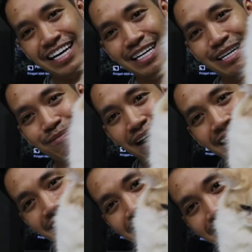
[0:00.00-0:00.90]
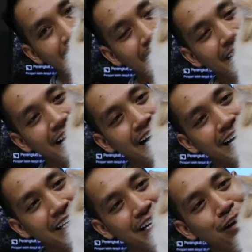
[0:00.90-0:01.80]
Dia diem aja. Ini
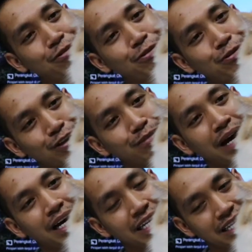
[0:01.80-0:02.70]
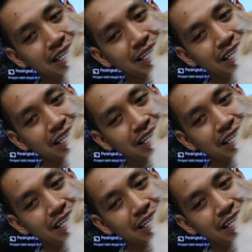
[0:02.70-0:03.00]
karakternya nurut banget.